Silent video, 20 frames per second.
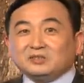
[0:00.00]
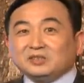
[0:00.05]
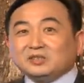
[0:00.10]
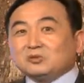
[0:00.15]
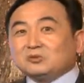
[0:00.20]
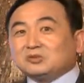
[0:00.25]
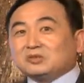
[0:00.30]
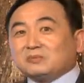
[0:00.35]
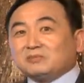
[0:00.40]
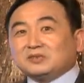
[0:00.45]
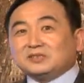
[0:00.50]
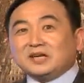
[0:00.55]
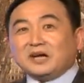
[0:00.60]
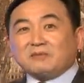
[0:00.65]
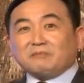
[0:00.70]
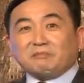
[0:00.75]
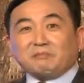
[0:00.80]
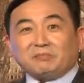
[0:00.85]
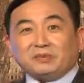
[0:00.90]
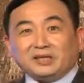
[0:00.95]
又怎么
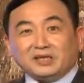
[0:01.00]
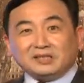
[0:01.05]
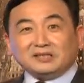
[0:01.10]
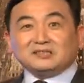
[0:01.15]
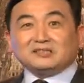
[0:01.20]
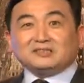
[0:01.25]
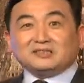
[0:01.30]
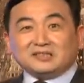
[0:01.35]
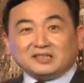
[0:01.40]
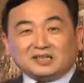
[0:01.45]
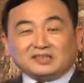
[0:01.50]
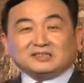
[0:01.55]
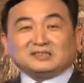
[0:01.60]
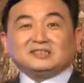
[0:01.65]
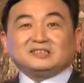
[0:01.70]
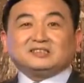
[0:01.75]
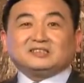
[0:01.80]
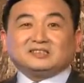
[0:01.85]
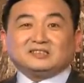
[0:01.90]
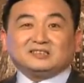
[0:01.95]
让别人相
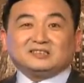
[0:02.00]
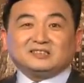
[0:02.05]
信呢？